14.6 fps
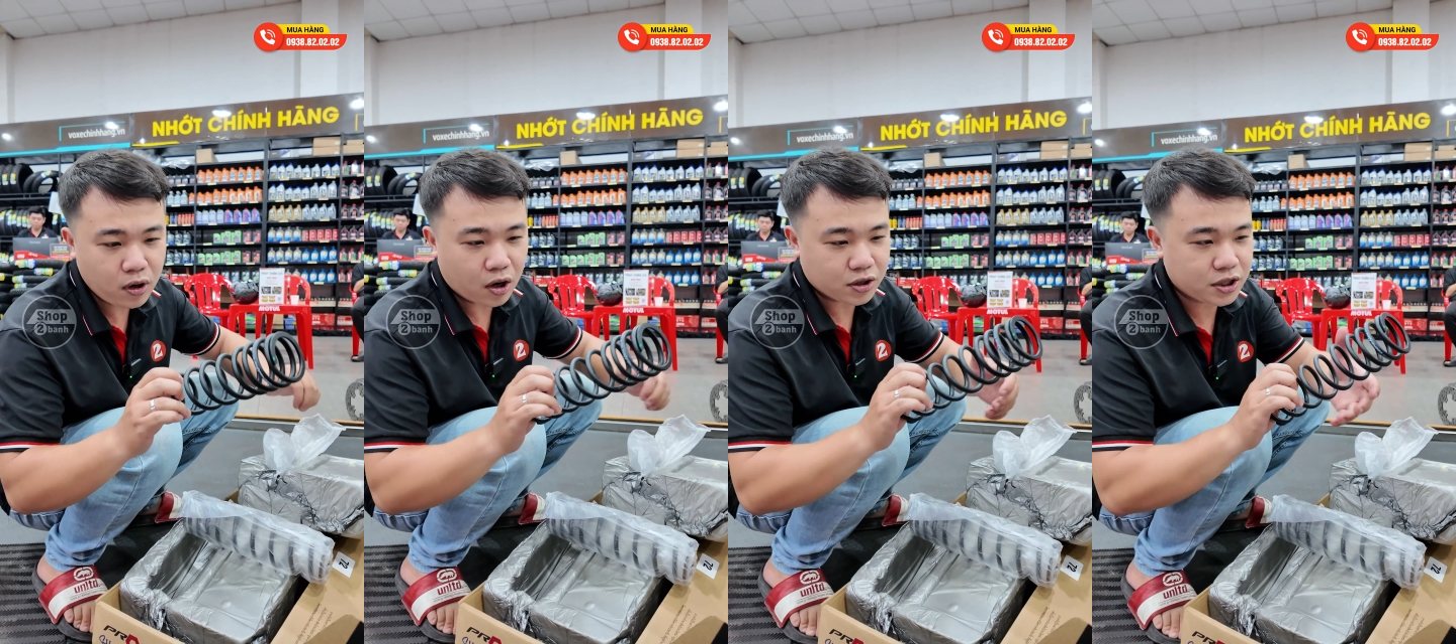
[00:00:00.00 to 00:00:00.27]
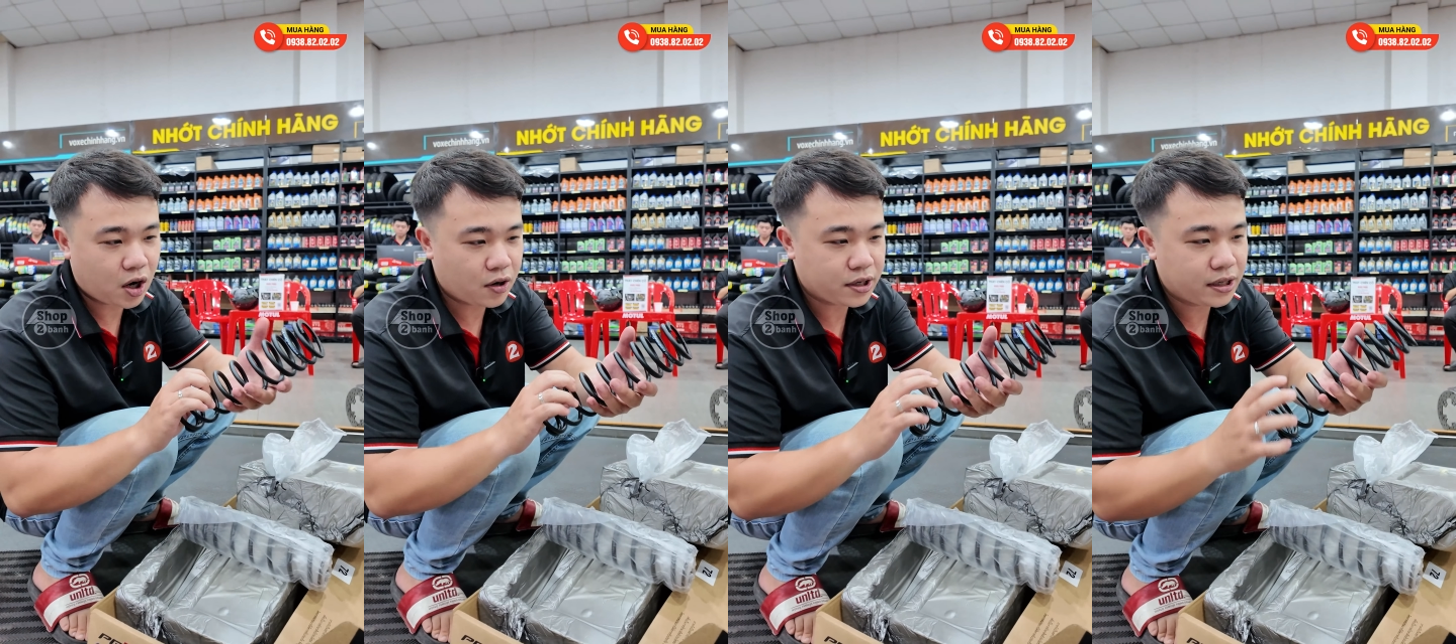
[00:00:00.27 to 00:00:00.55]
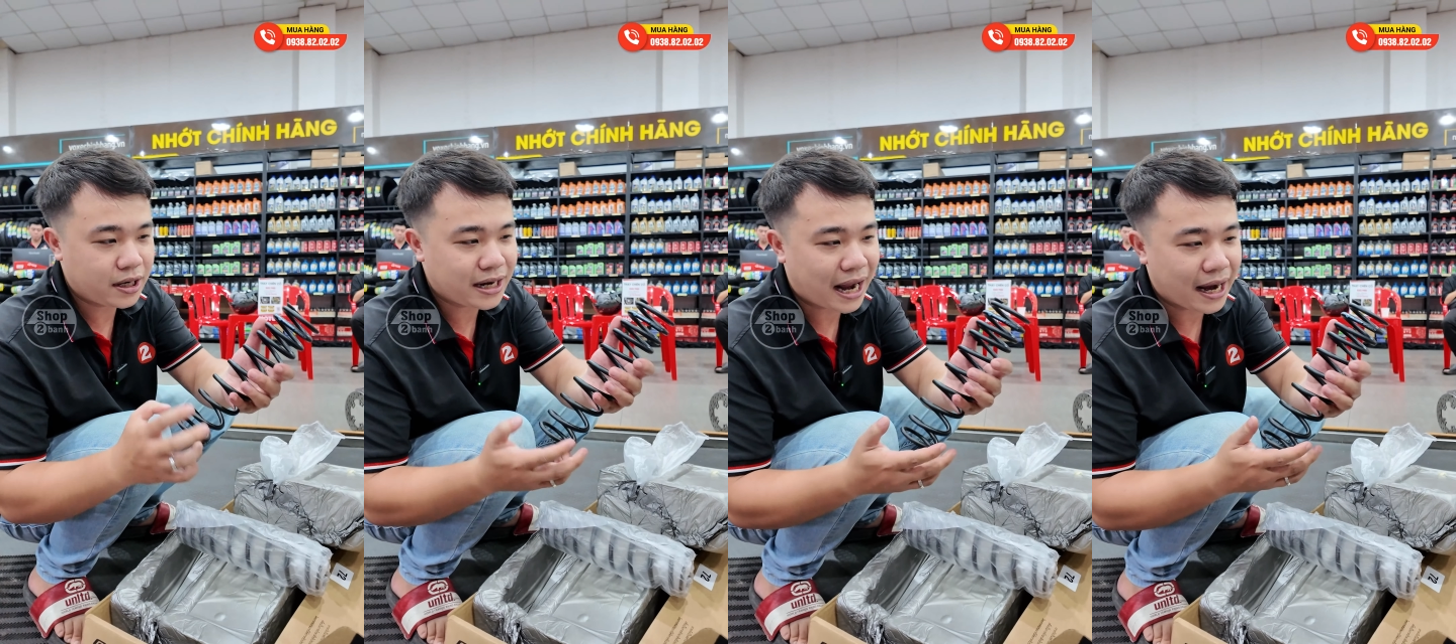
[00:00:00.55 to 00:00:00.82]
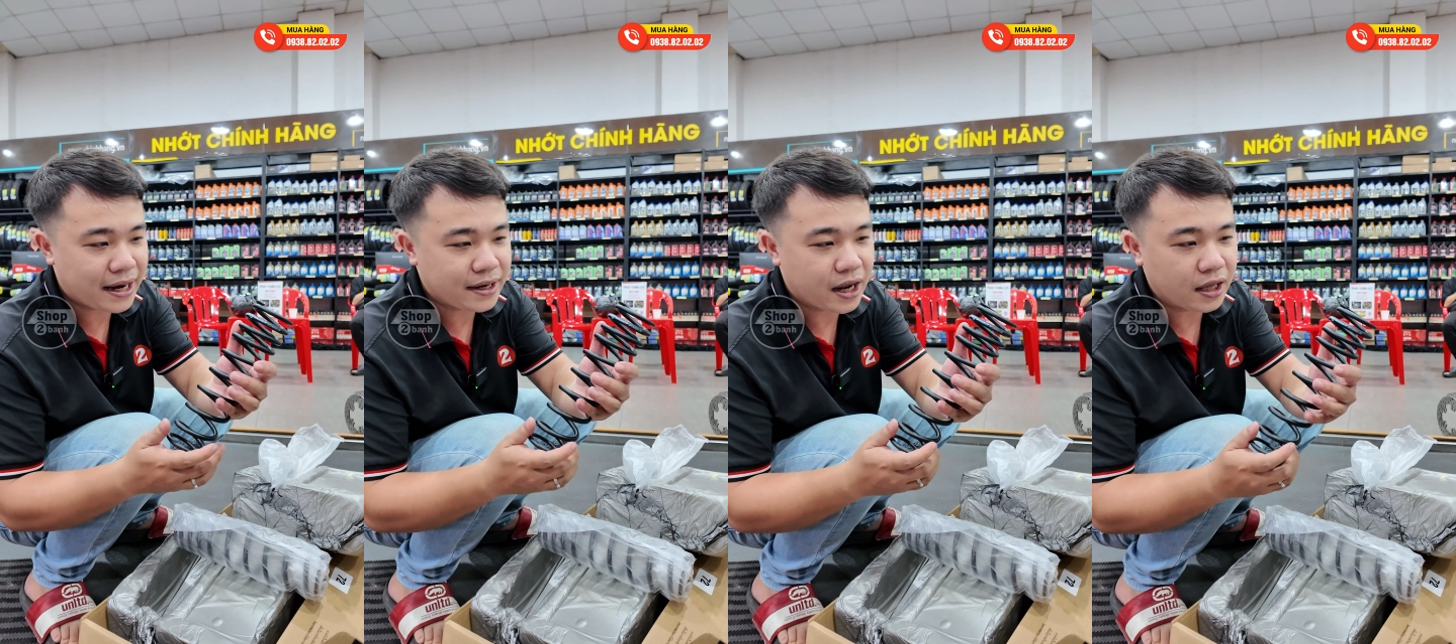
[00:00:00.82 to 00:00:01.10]
lò xo như thế
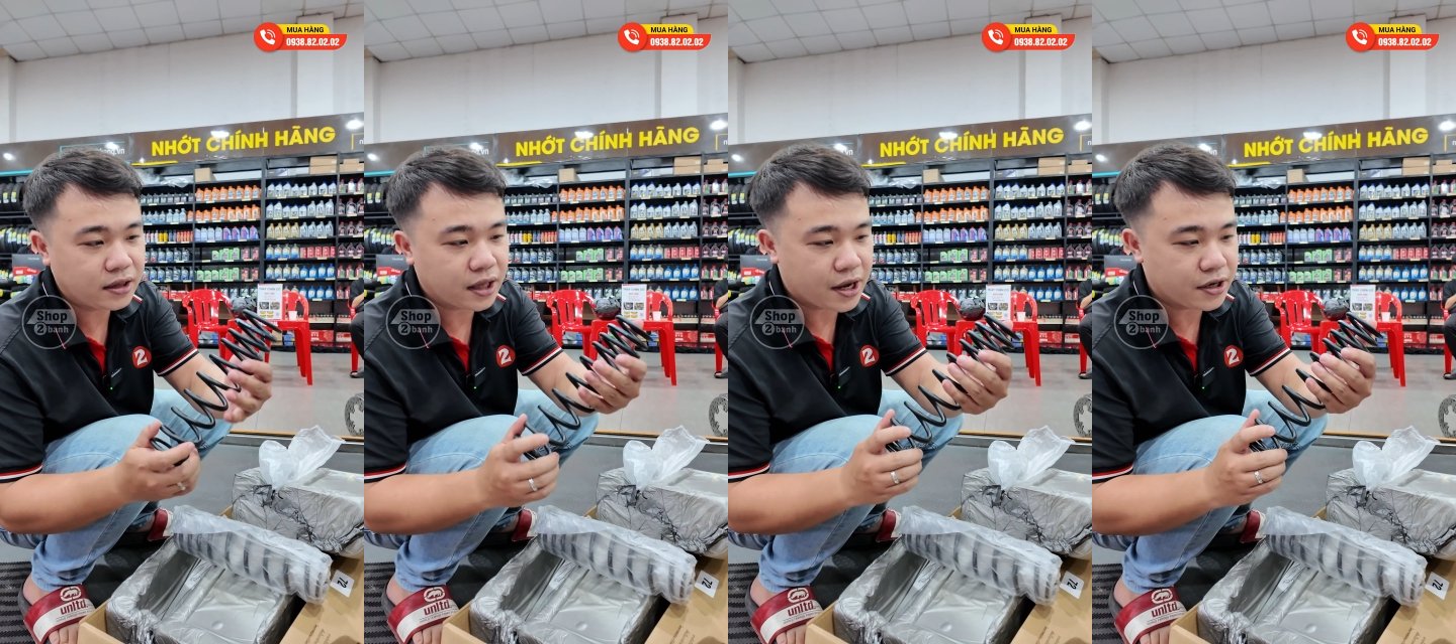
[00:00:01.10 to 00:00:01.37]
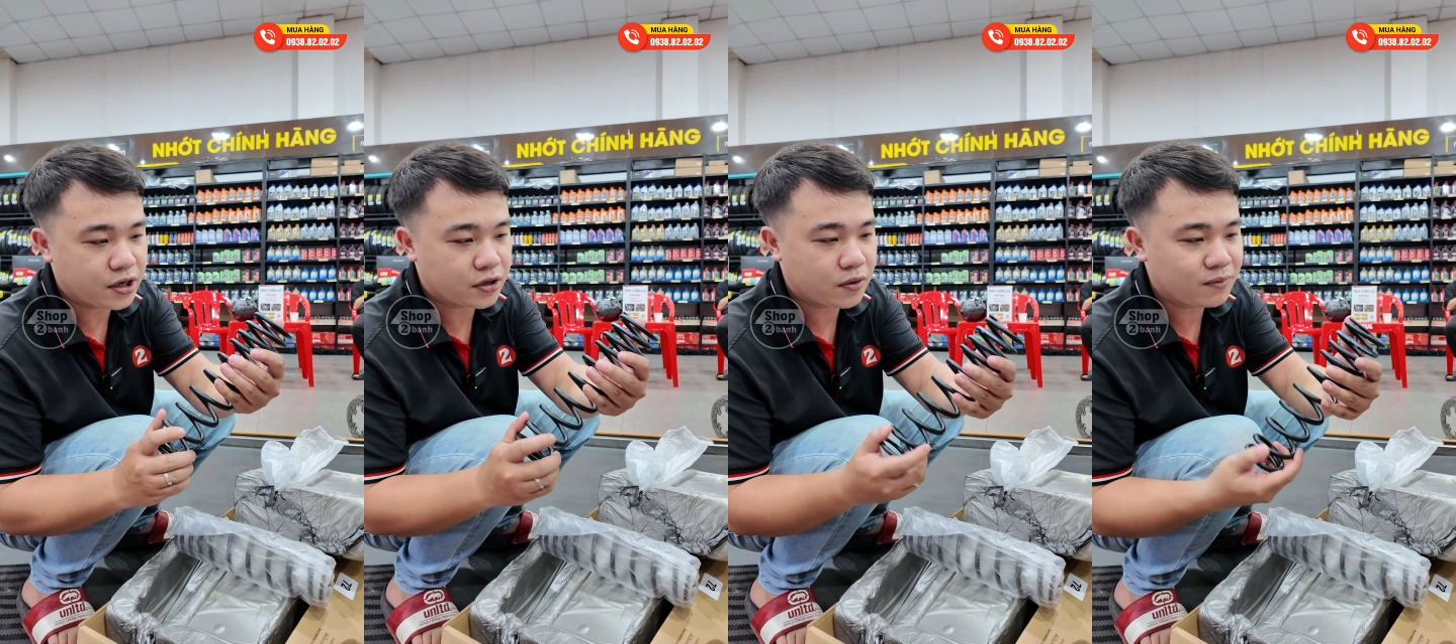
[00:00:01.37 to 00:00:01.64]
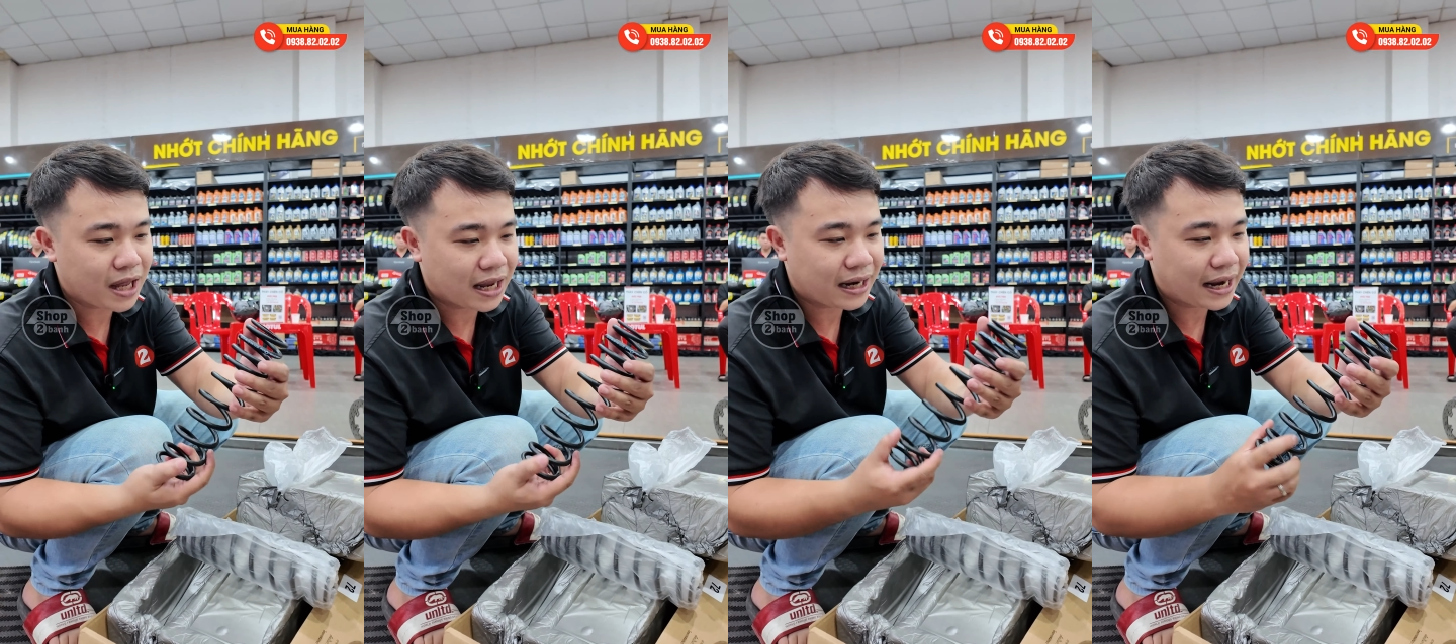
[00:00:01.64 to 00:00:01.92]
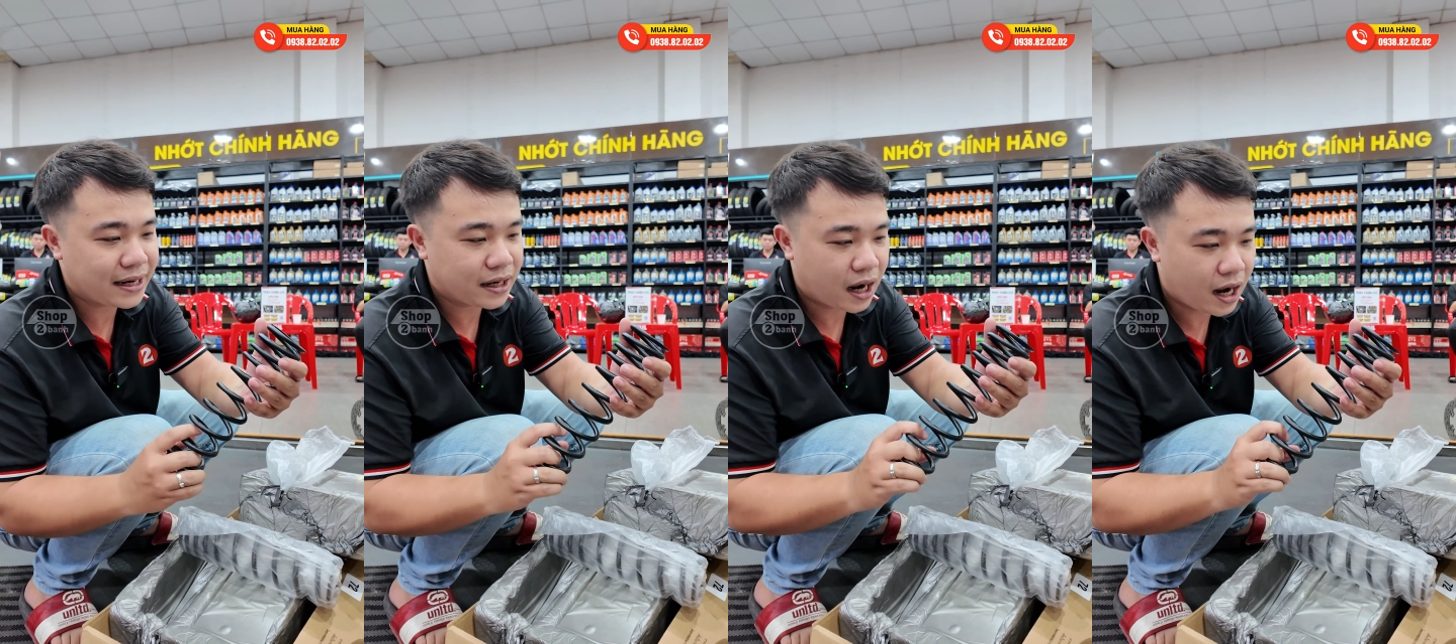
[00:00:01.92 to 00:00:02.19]
này để tiện cho chúng ta
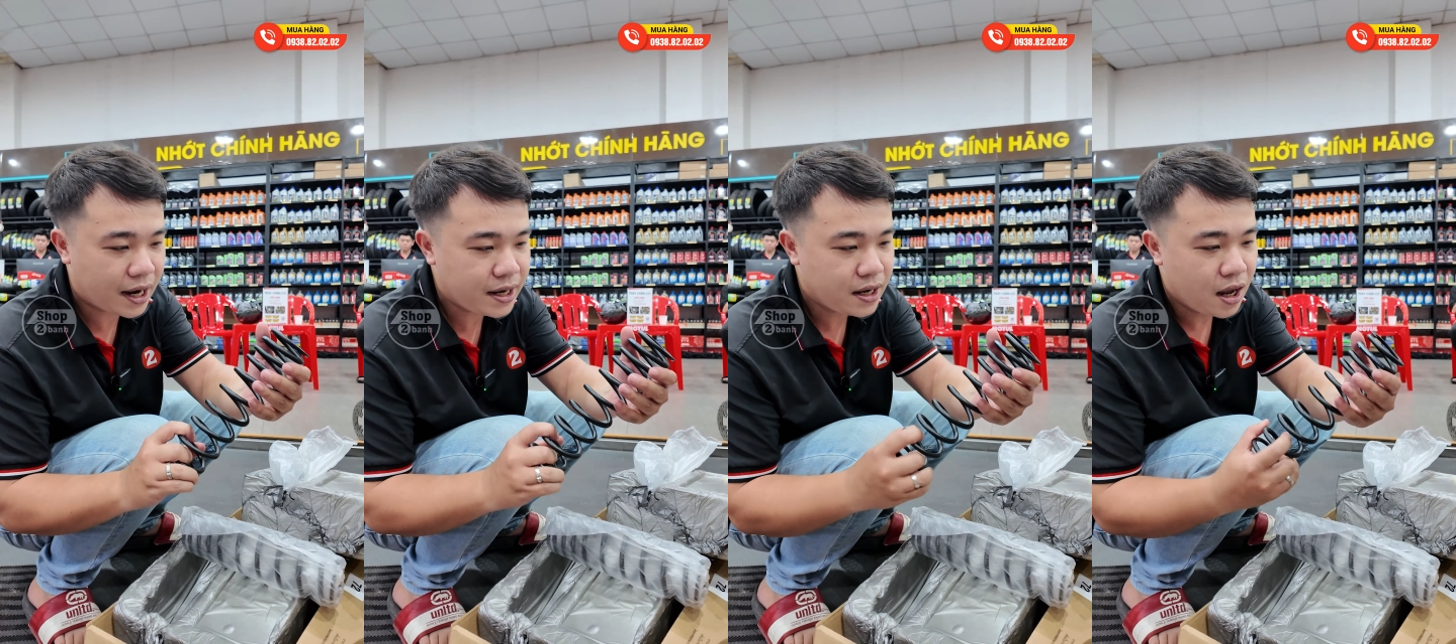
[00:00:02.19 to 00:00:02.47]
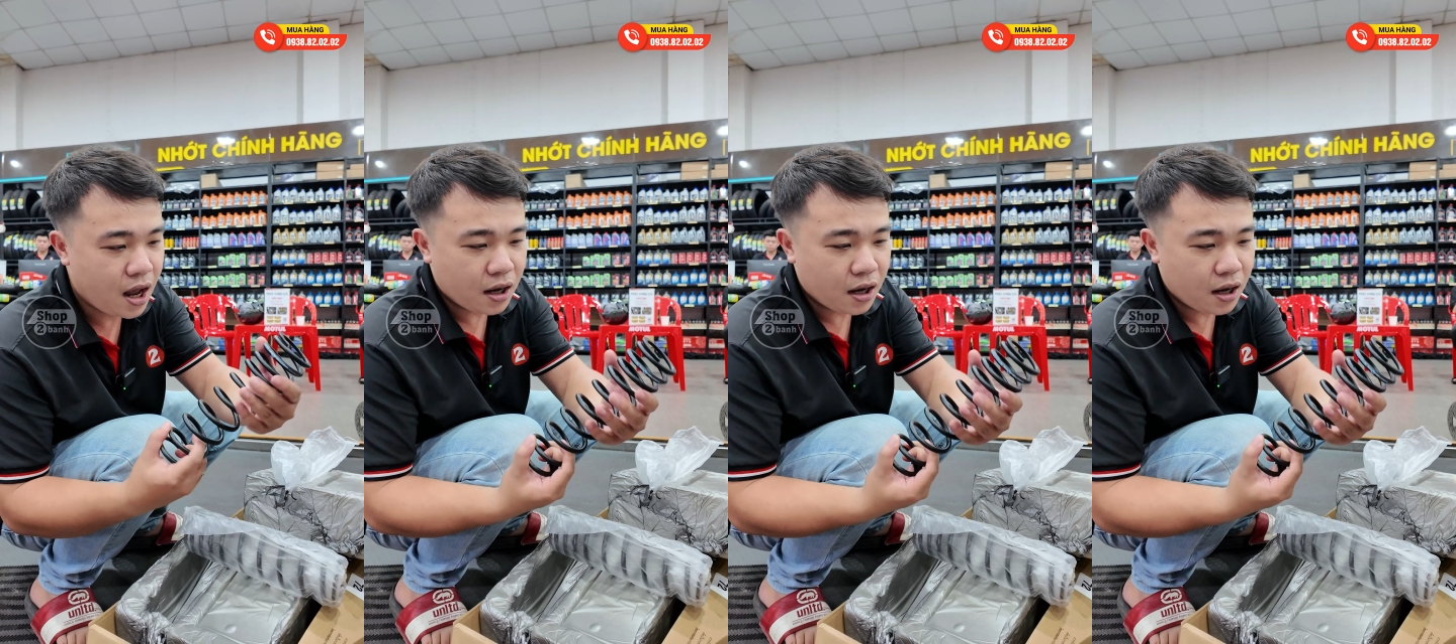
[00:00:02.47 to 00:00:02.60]
thay thế